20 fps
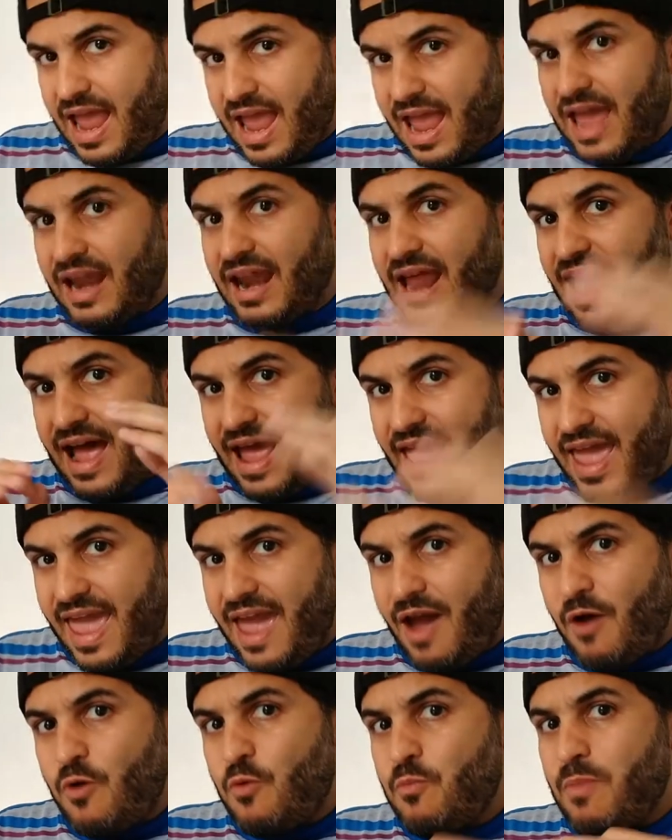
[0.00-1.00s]
Ela
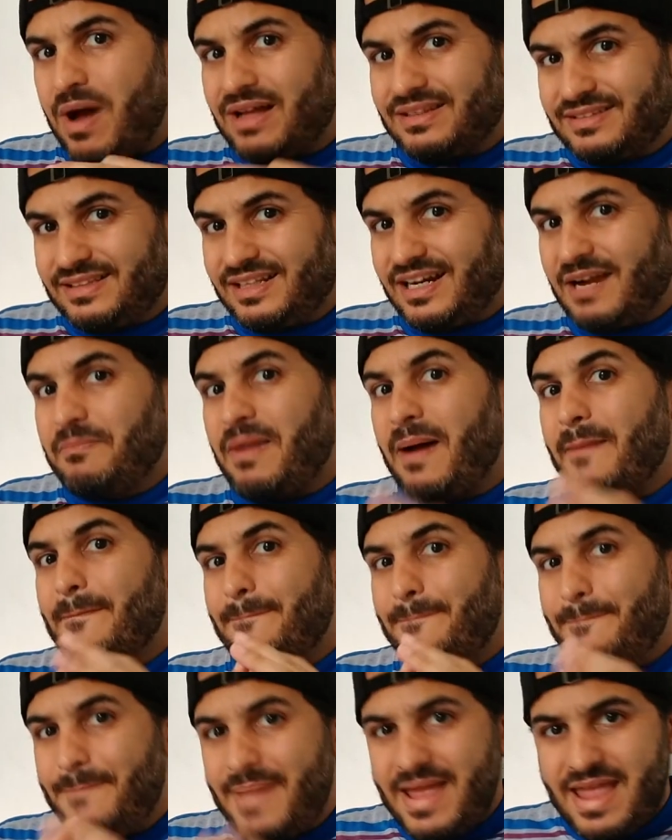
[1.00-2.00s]
é uma trama
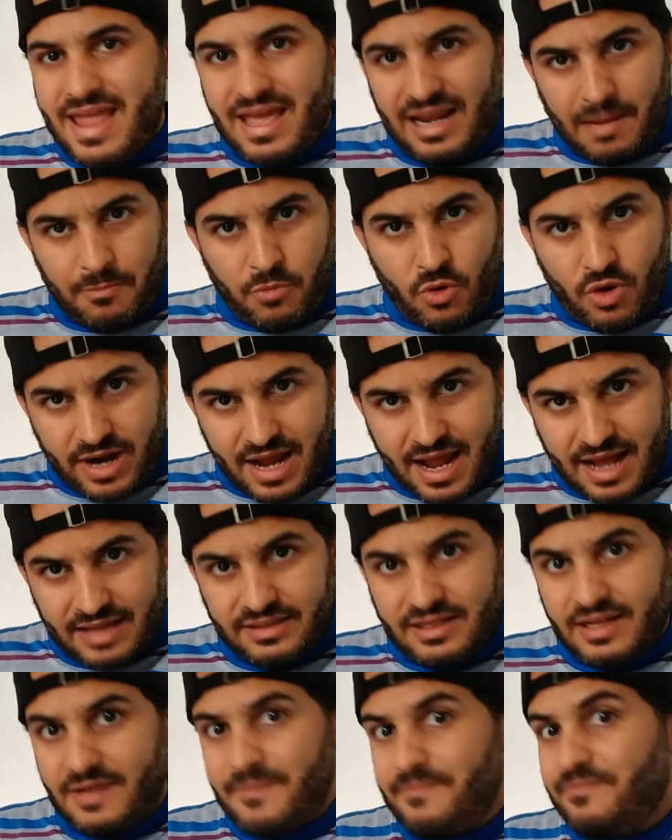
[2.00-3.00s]
bem
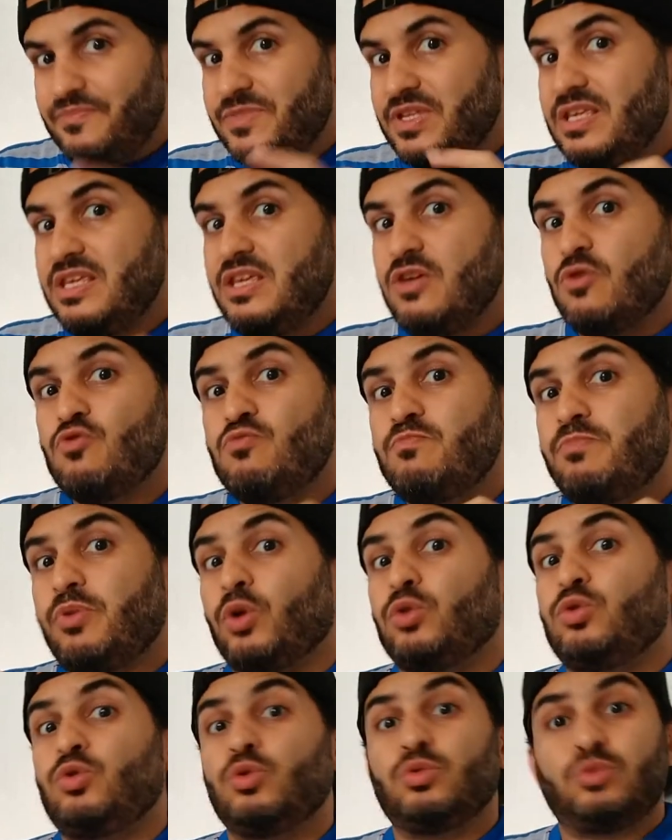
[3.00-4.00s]
elaborada e um
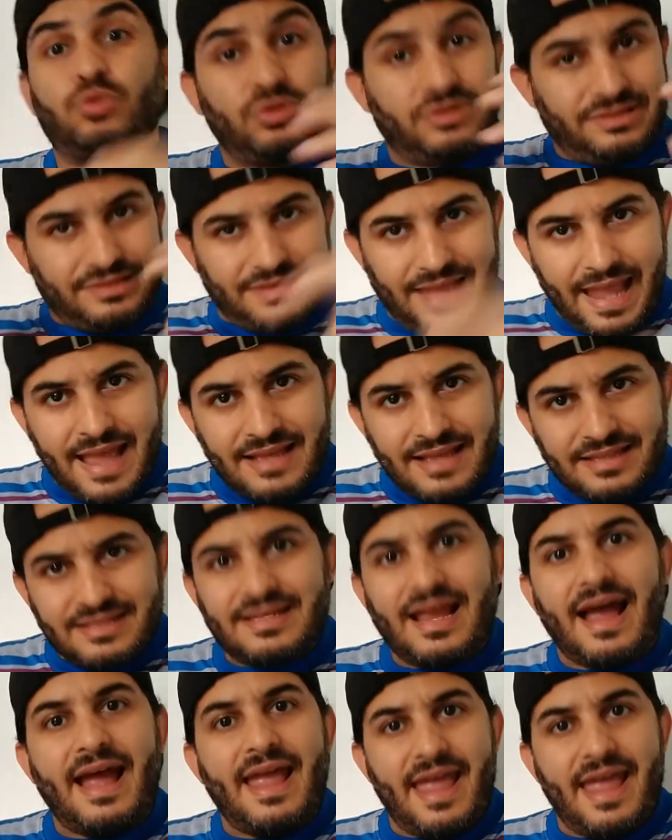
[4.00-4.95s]
produto dessa